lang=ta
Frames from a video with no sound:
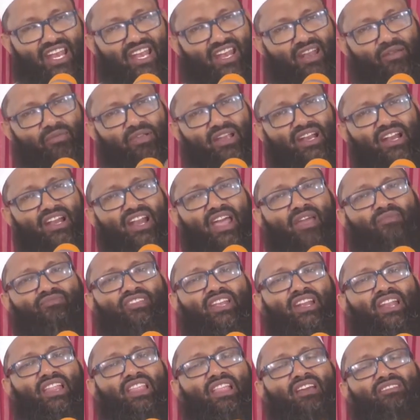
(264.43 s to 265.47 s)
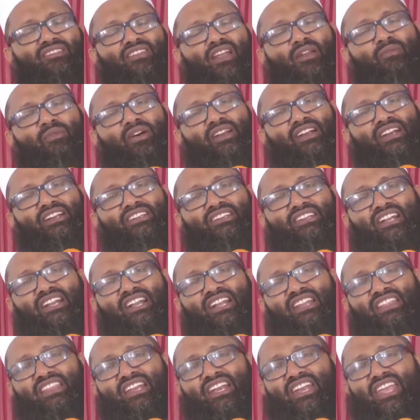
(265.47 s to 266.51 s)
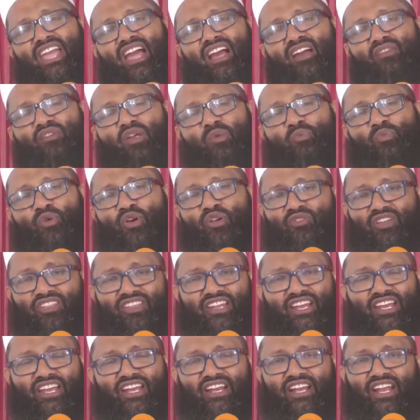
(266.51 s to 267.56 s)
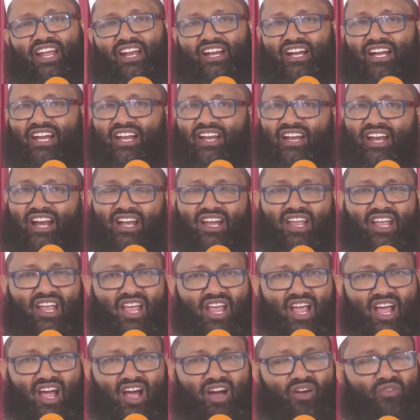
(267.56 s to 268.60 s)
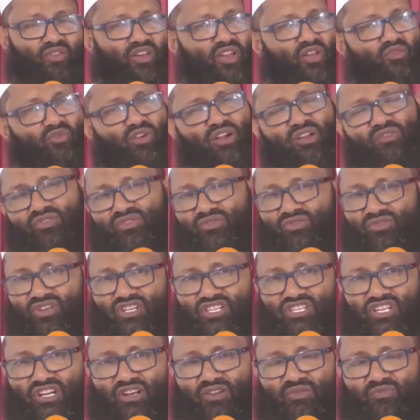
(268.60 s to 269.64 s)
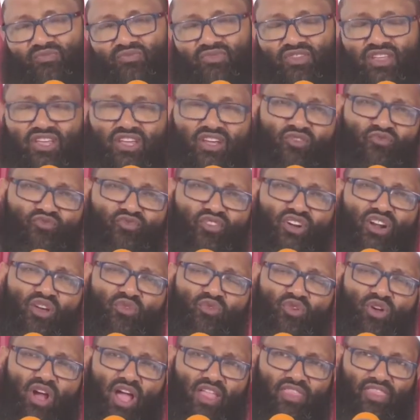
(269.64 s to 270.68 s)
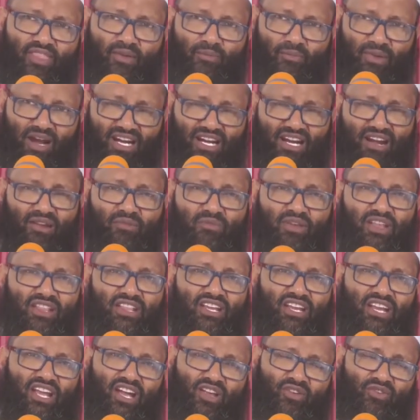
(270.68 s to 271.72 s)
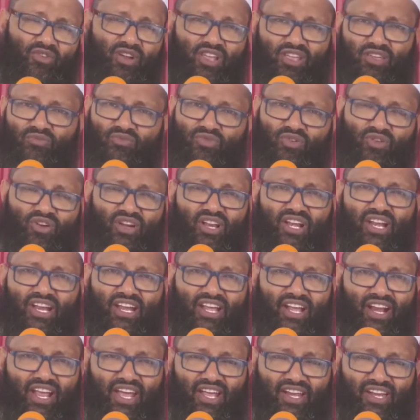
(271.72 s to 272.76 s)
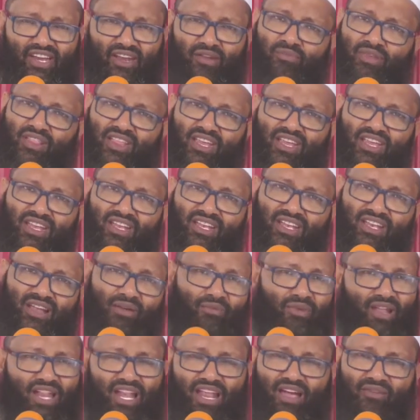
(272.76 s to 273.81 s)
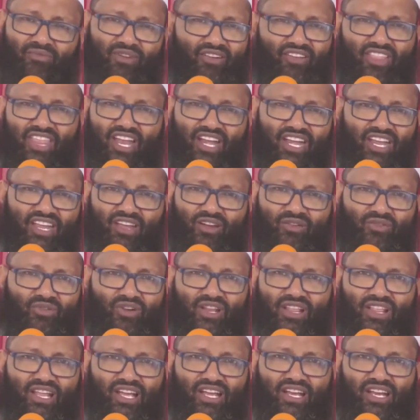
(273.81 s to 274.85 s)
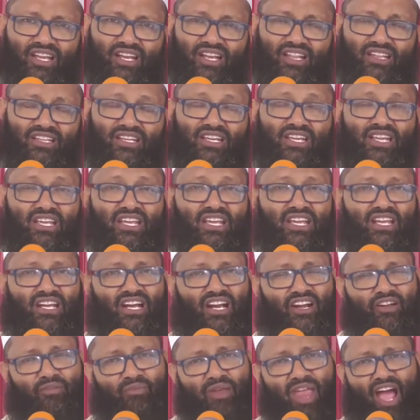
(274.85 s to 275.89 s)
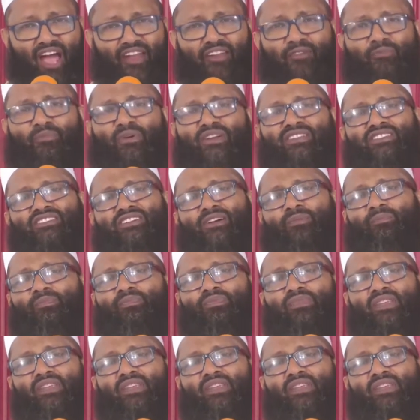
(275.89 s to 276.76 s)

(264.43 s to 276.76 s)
நபிகள் நாயம் சல்லல்லா சலமார்கள் தன்னந்தனியாகவே போய் வந்திருக்கின்றார்கள் என்றால் அவர் எவ்வளவு துணிச்சலும் எவ்வளவு அந்த மக்கள் மீது கருணையும் கொண்டிருக்கிறார் என்பதை நாம் எல்லாம் அவதானிக்கக்கூடியதாக இருக்கிறது கடுமையான பஞ்சம்